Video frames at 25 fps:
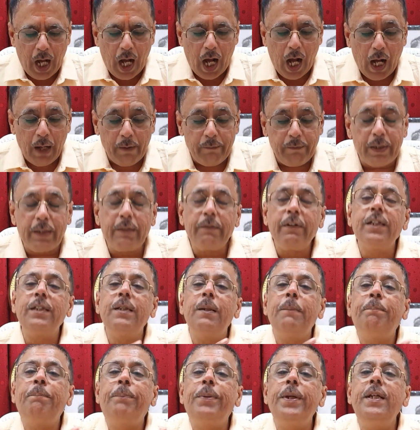அவர் வந்து
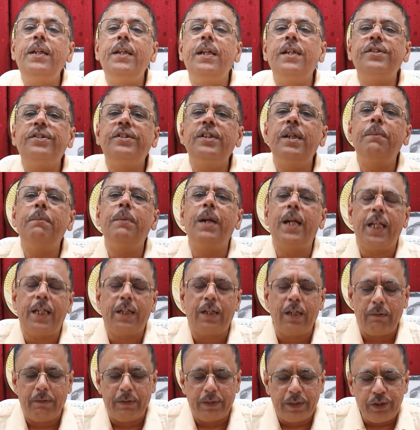பிஎஸ்சி
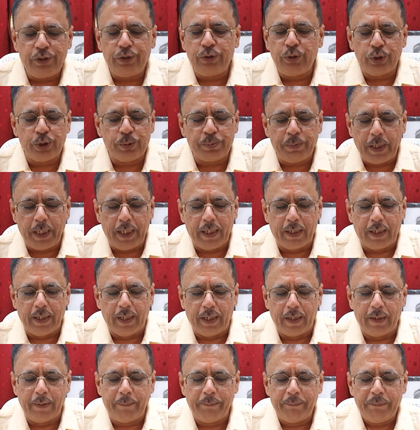மெடிக்கல் வந்து சூஸ்
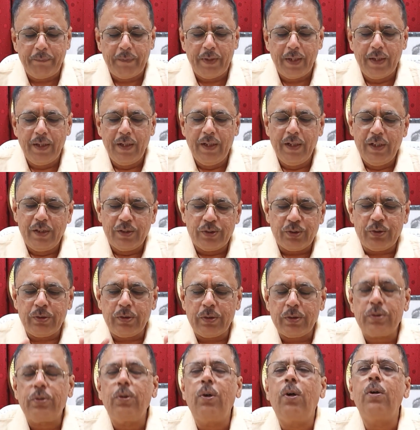பண்ணியிருக்காரு
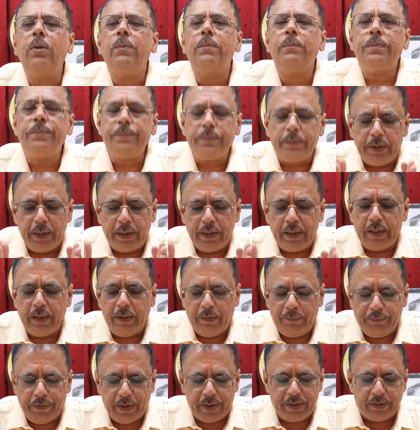ஸோ
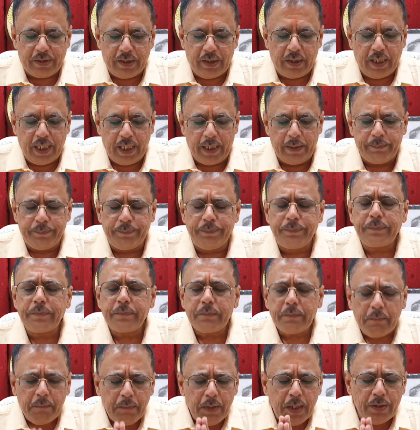இதுதான் ஃபஸ்ட்டு டே
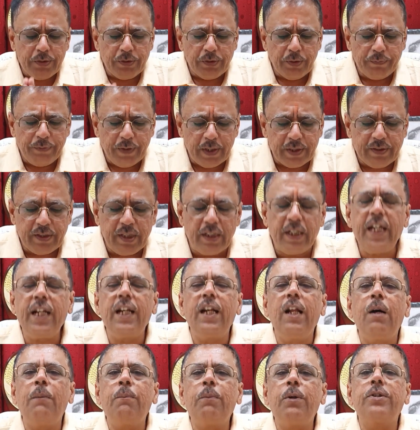ஸோ ஃபஸ்ட்டு
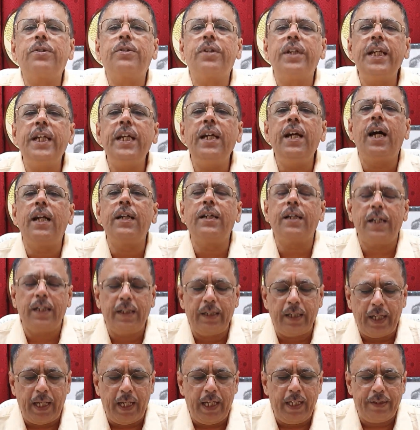டேயில் அப்போ த்ரீ ஹண்ட்ரட் அண்ட்
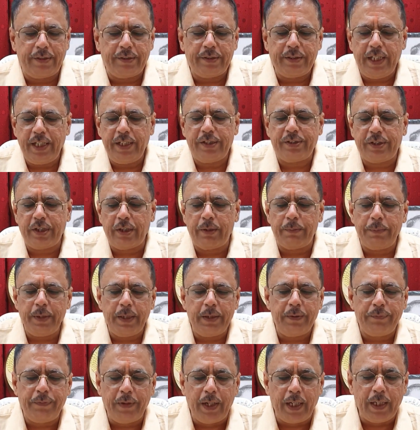எயிட் சீட்ஸ் ஹவ் பின்
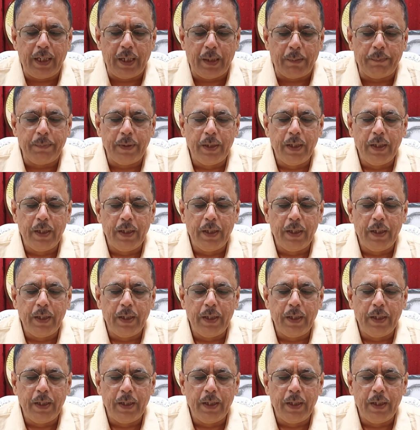ஃபில்ட் அப்